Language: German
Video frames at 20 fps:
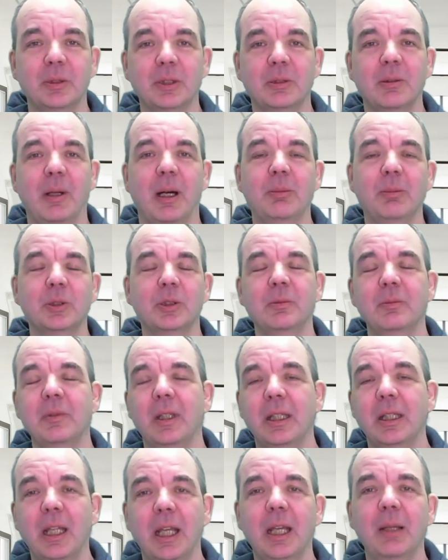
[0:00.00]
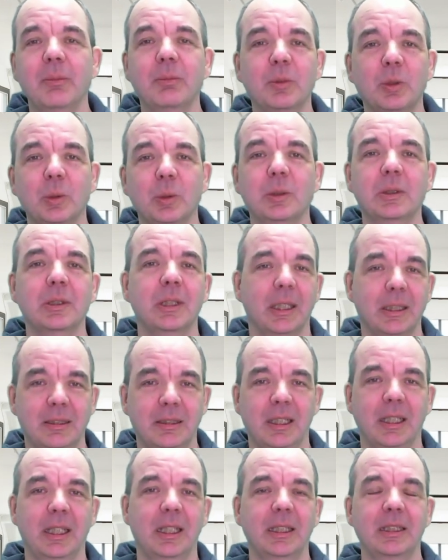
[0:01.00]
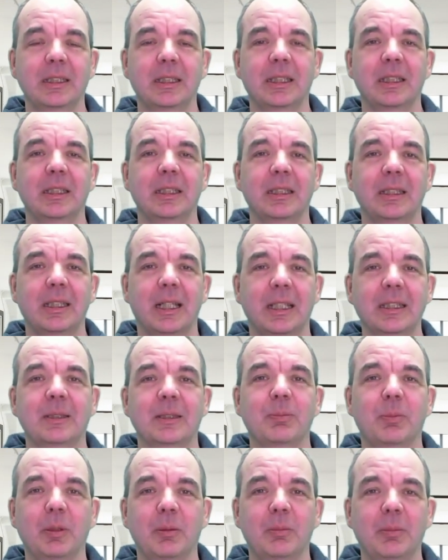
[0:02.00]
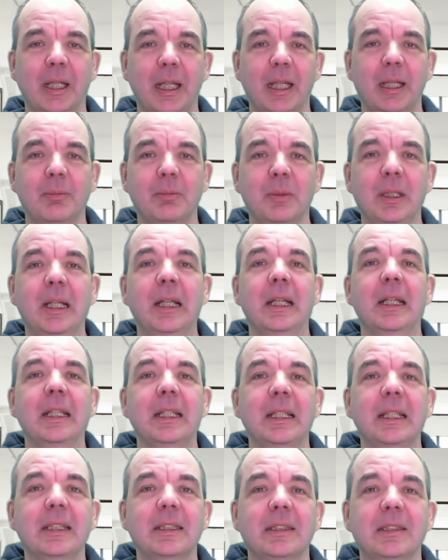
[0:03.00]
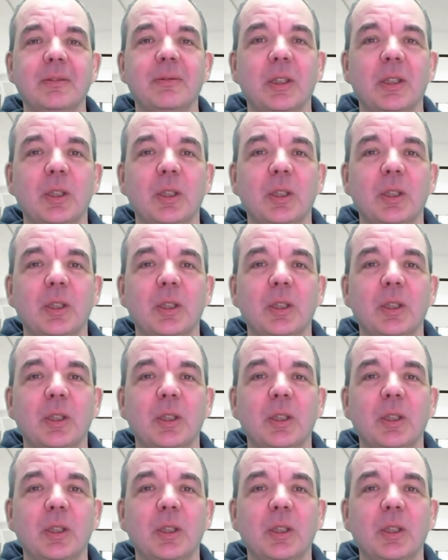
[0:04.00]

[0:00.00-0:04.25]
Und zwar mussten wir jedem Kunden erzählen, das Problem ist, wir